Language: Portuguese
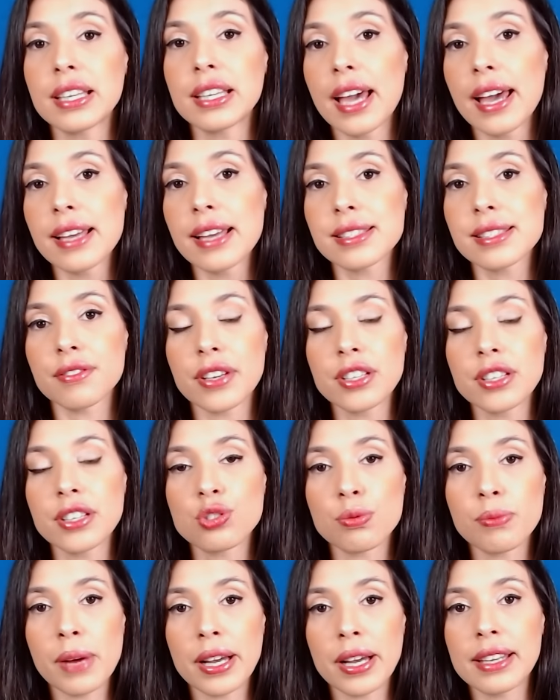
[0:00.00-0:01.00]
E essa
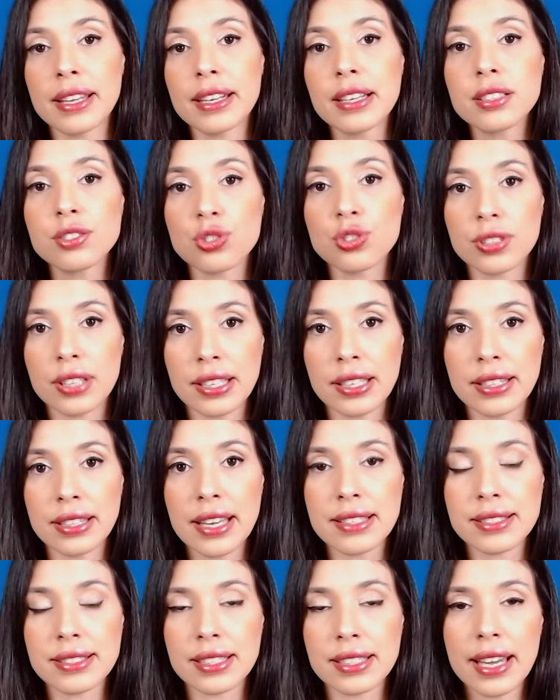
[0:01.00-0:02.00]
vem de uma grande
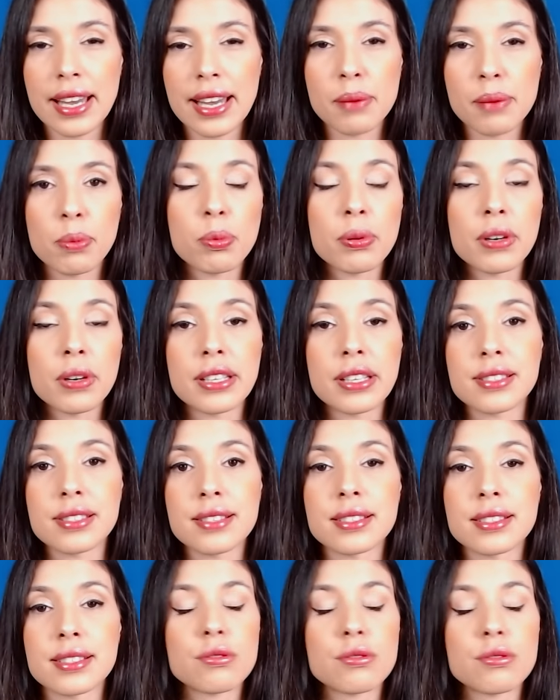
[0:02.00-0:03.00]
tendência, né? A
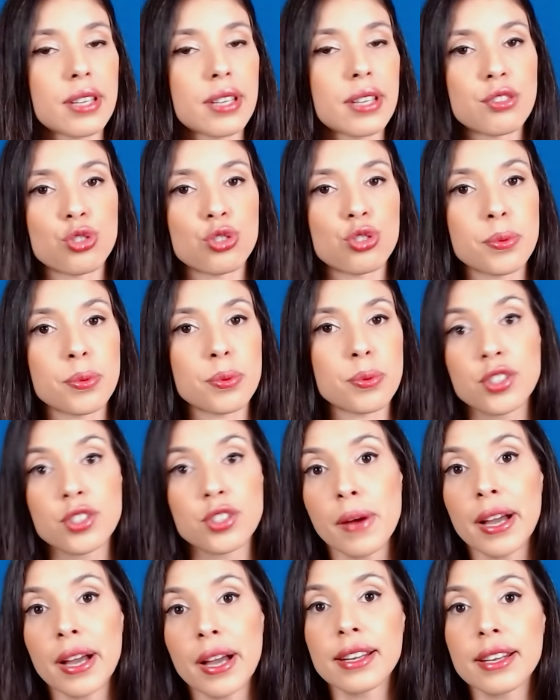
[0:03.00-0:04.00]
popularização dos guide shops vem
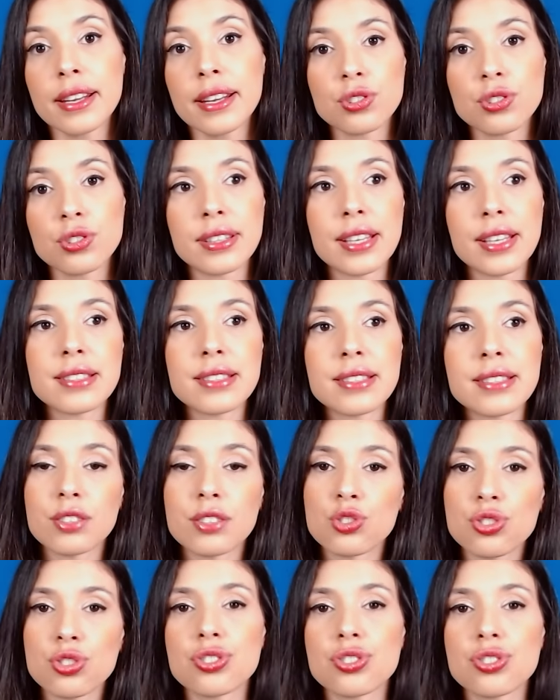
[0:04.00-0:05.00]
de uma grande tendência que
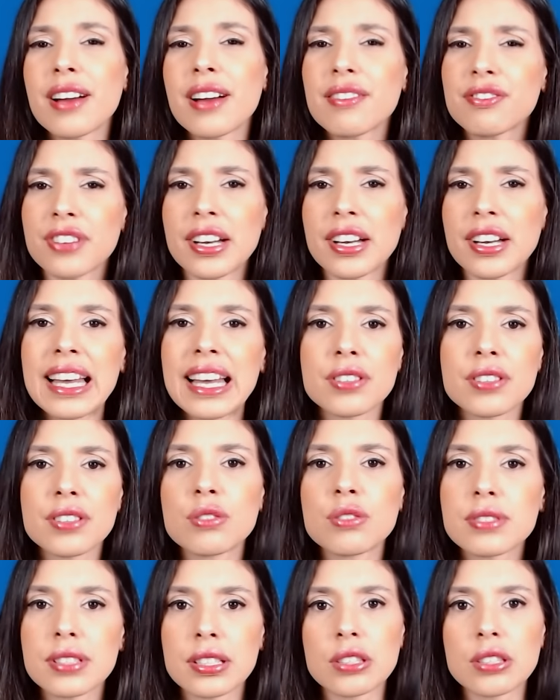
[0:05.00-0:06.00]
a gente já
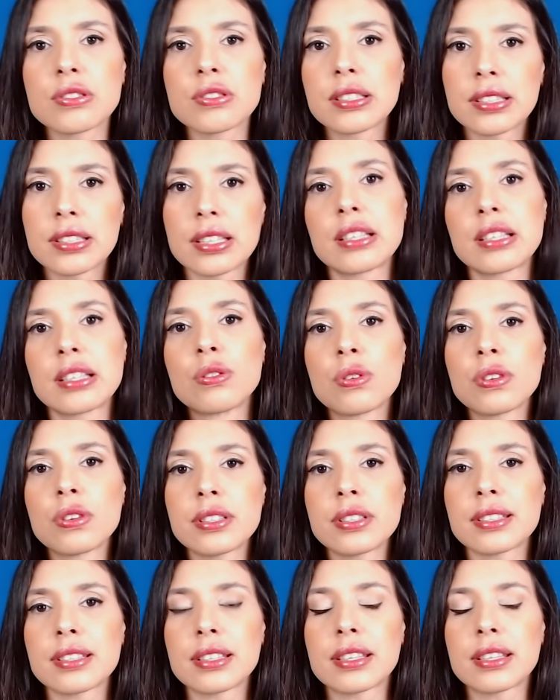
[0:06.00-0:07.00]
falava nos anos
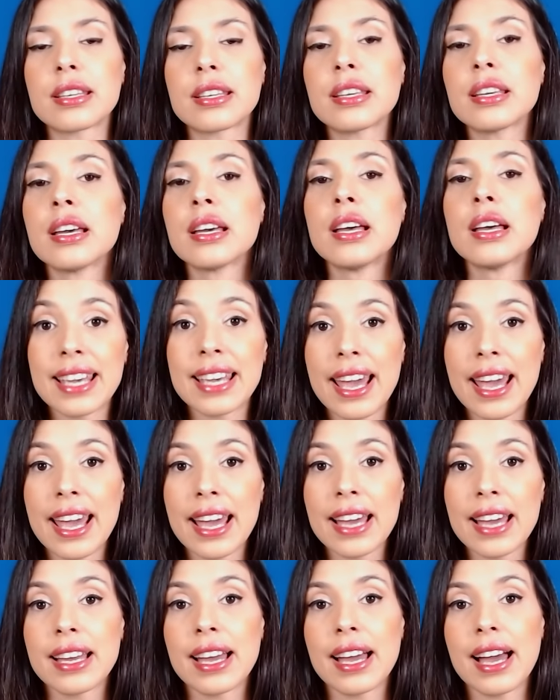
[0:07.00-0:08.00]
anteriores aqui, que
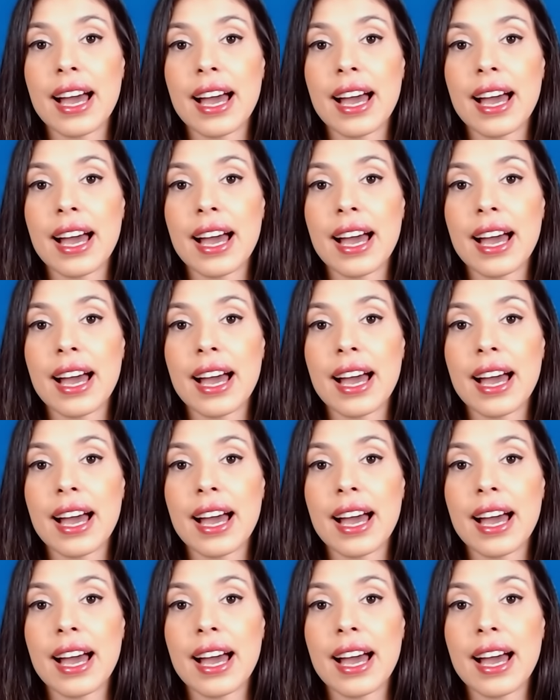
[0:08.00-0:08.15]
é